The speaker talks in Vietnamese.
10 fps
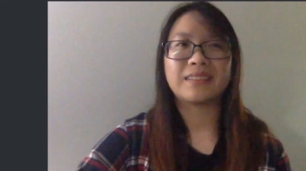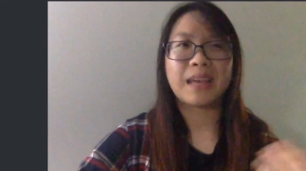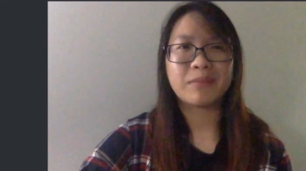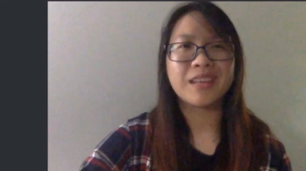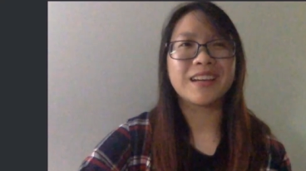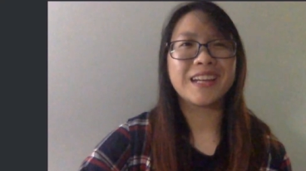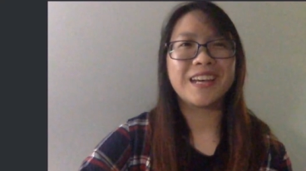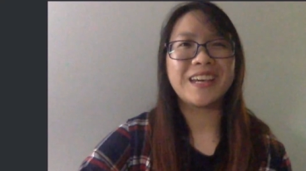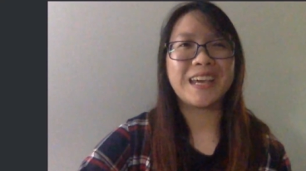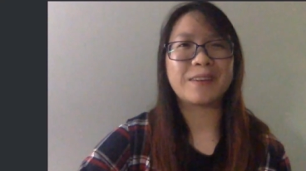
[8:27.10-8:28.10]
tham gia những cái
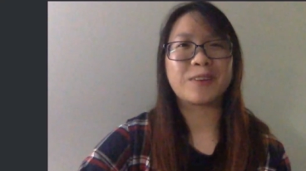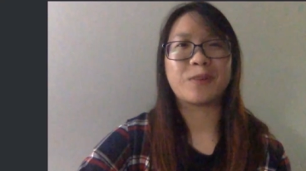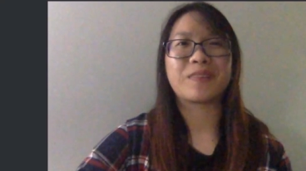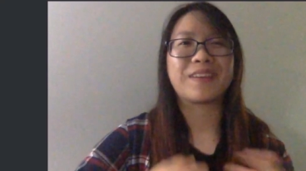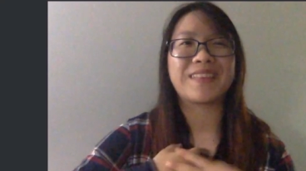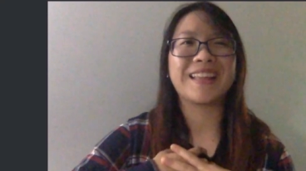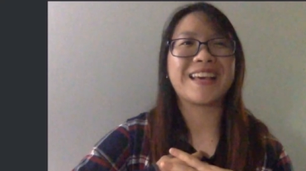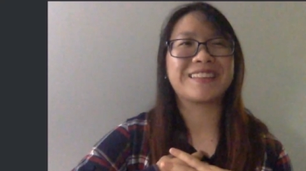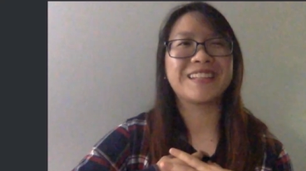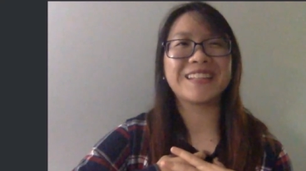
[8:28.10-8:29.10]
đấy thì em cũng cảm giác
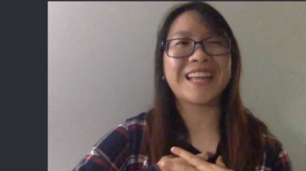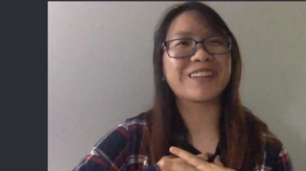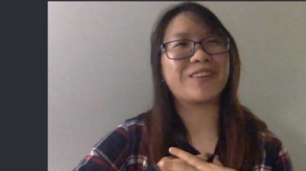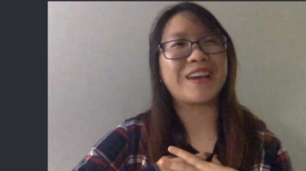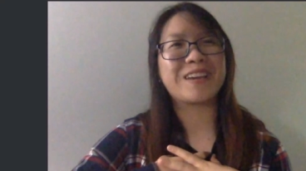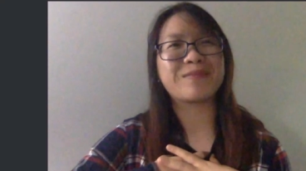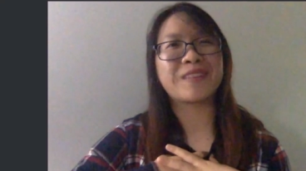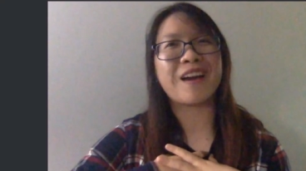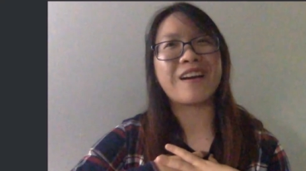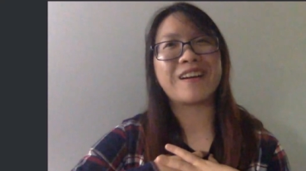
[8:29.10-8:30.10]
là tính cách của em
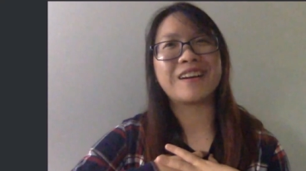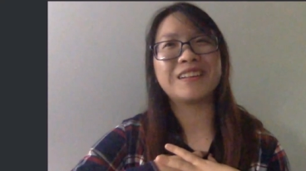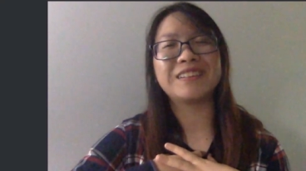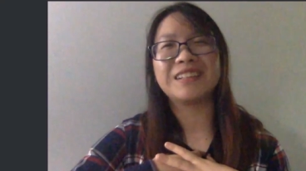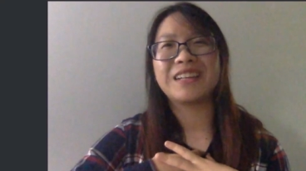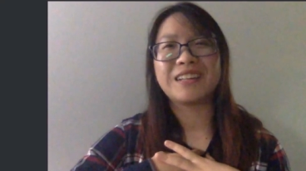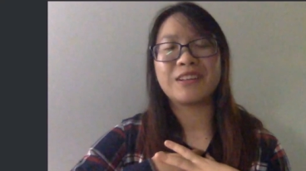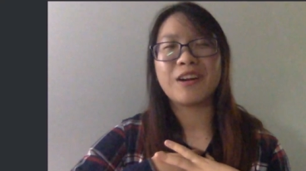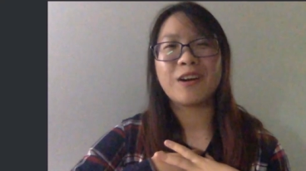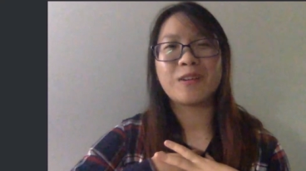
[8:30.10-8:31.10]
nó
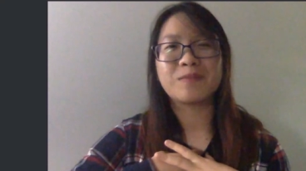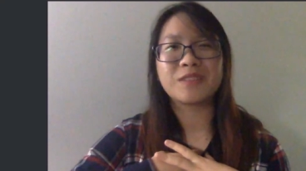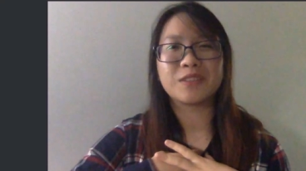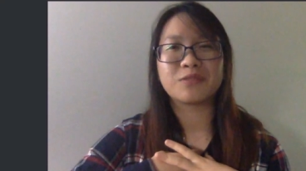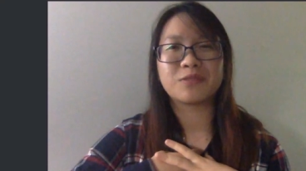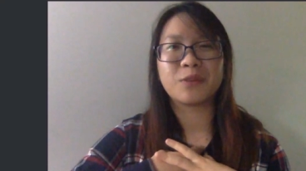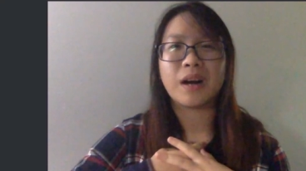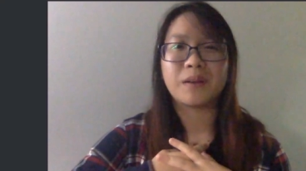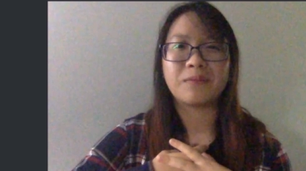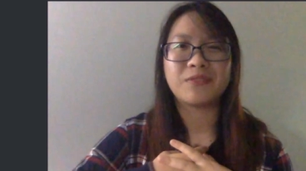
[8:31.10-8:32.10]
nó không được phù
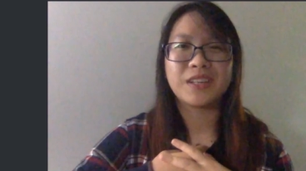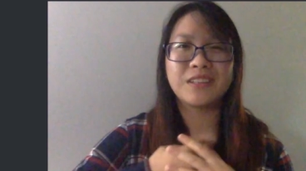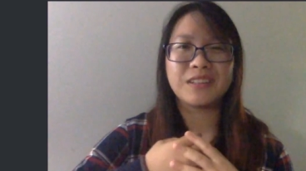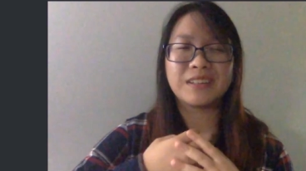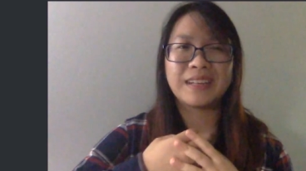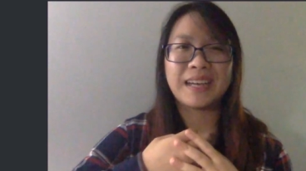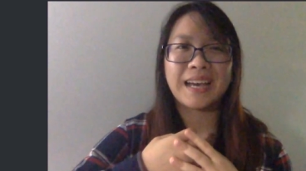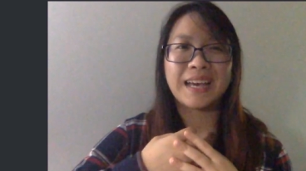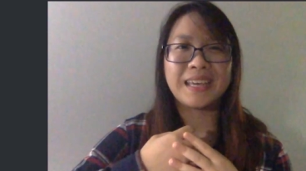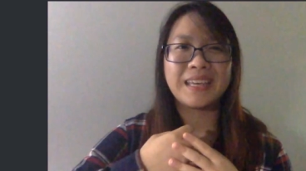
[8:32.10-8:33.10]
hợp với những
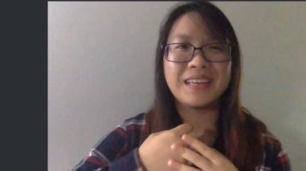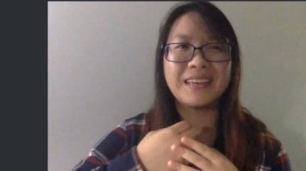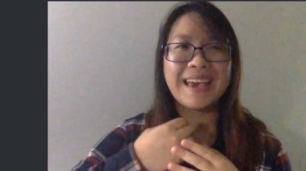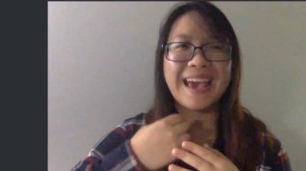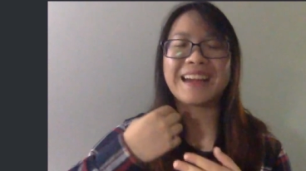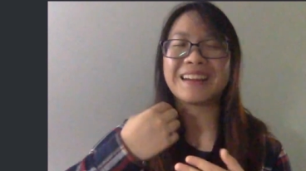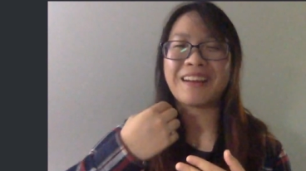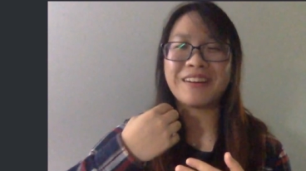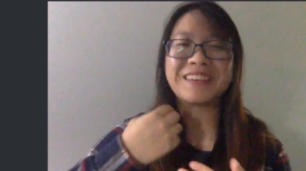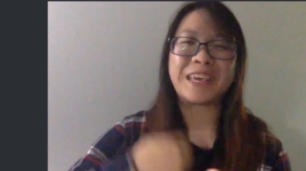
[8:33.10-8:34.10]
cái ăn
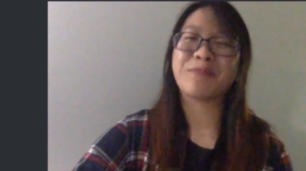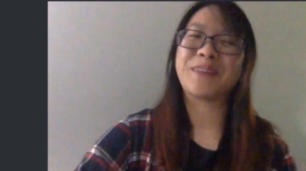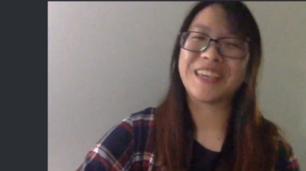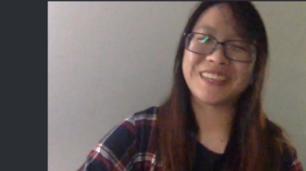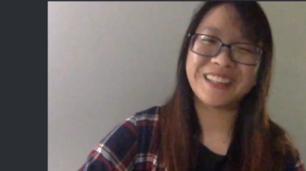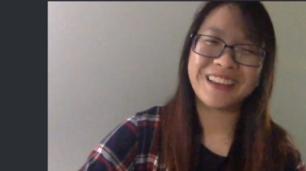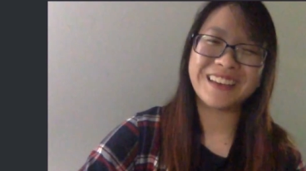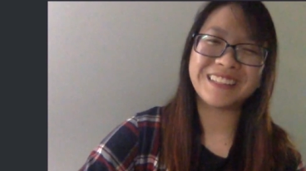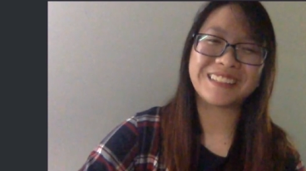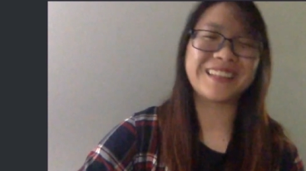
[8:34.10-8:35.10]
nói dẻo miệng như
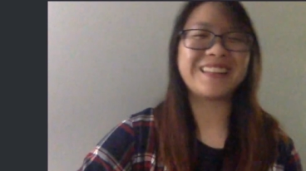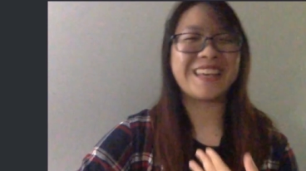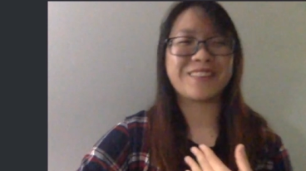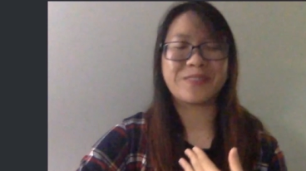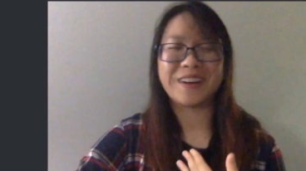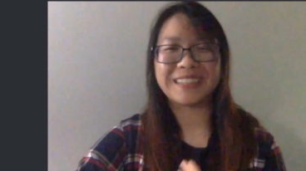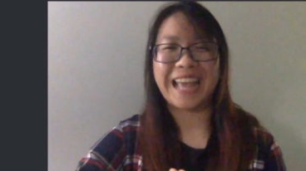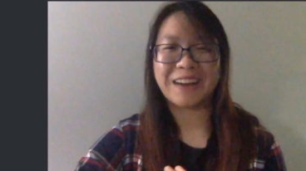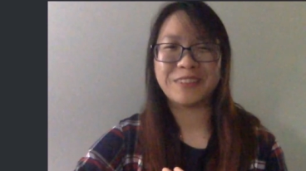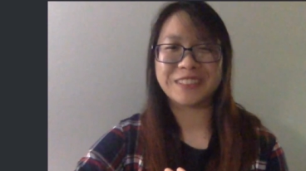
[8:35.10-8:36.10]
thế thì tính em cũng hơi
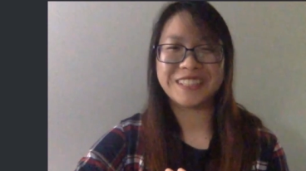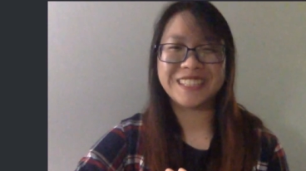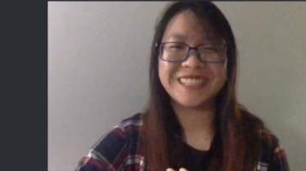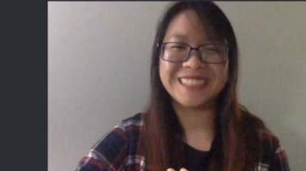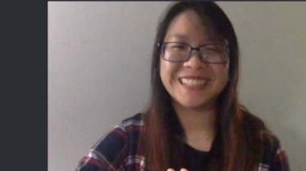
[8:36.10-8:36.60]
thẳng một tí